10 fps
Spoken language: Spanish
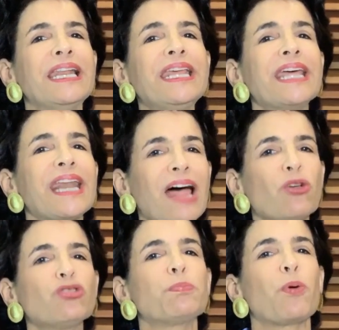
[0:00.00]

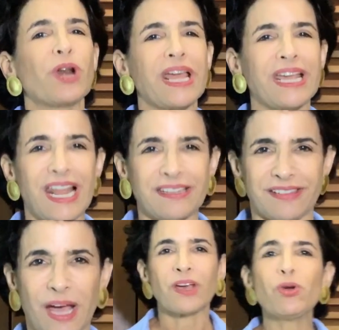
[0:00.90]
liderados por la
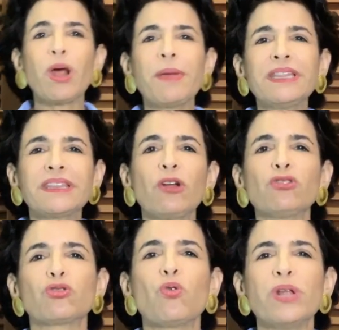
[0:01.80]
iglesia. Seguramente
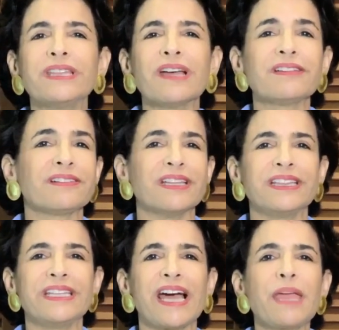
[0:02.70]
los curitas se
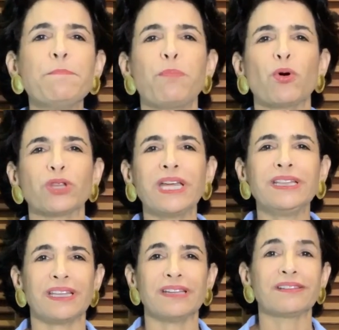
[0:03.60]
sentían
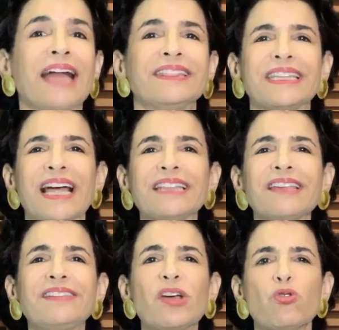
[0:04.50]
impotentes ante
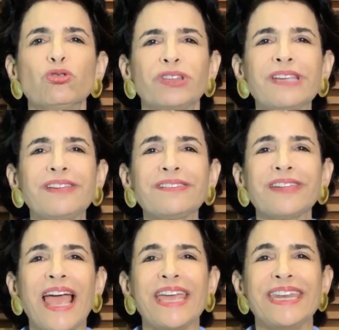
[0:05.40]
tantas
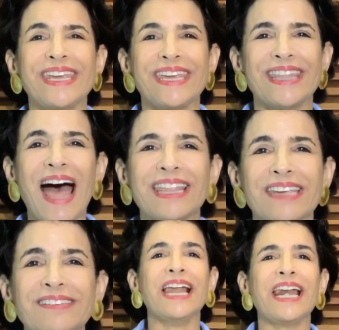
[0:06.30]
injusticias e
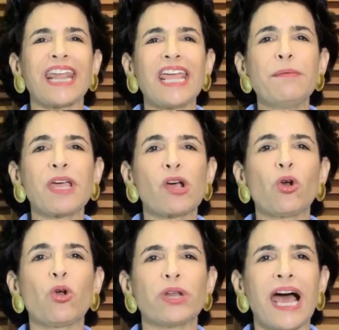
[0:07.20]
iniquidades del régimen
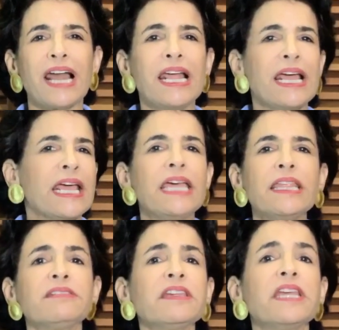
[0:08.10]
colonial
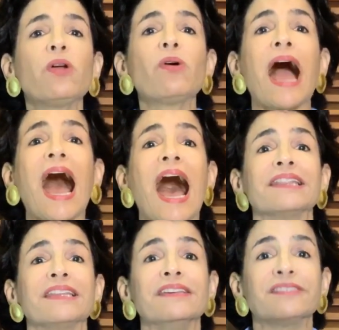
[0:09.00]
y decidieron
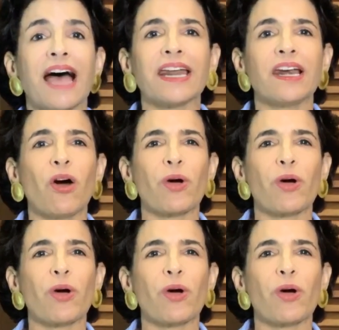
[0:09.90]
atizar la